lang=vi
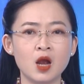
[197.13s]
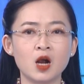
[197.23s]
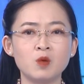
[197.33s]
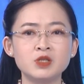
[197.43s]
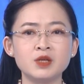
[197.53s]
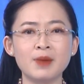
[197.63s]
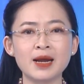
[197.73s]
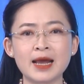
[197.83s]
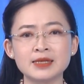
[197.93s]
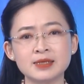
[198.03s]
không chỉ mang
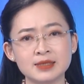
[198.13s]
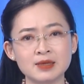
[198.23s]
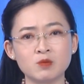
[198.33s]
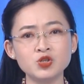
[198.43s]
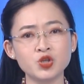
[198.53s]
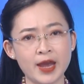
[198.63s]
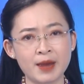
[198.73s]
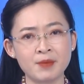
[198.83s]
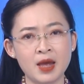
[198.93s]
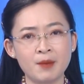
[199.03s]
lại sự sống cho
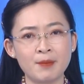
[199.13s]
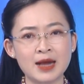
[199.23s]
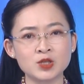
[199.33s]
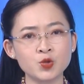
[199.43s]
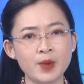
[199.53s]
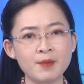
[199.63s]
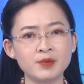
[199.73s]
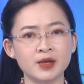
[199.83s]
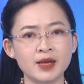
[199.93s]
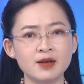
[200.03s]
em mà giúp em
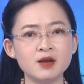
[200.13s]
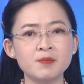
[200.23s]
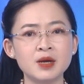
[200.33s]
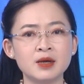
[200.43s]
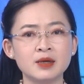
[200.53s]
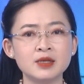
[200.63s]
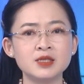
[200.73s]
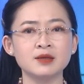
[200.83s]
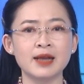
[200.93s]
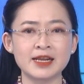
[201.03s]
thực hiện ước mơ
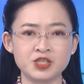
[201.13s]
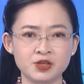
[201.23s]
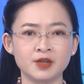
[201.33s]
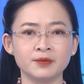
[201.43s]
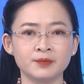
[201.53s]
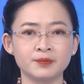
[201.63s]
trở lại trường.